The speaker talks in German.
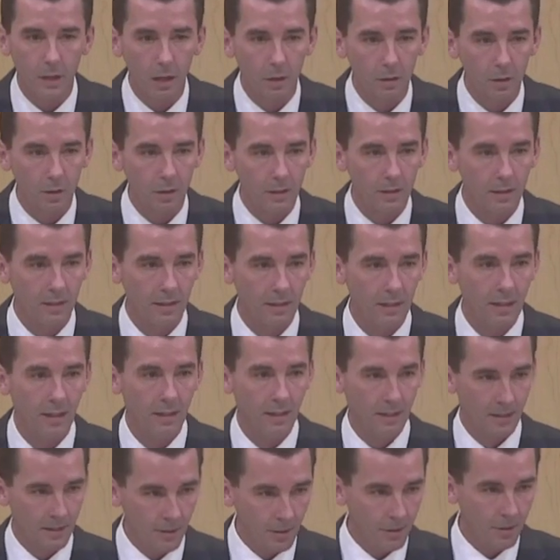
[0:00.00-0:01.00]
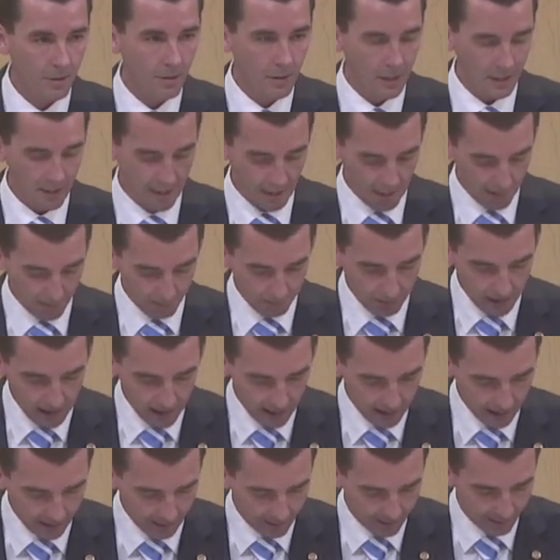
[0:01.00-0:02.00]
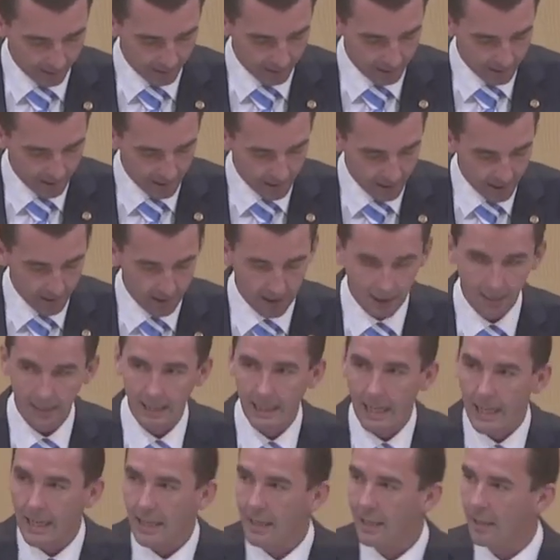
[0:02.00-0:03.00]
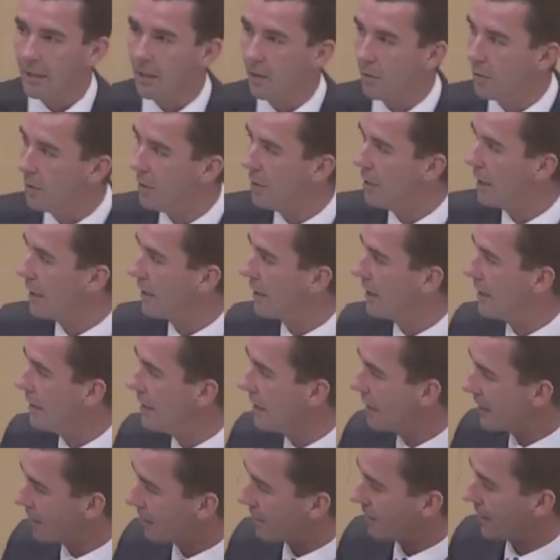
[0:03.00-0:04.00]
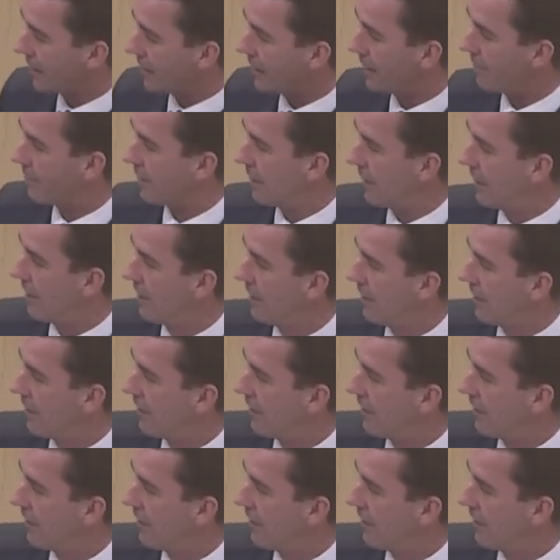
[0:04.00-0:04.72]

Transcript: ja auch den grünen Appendix. Den jene Grünen, die irgendwann einmal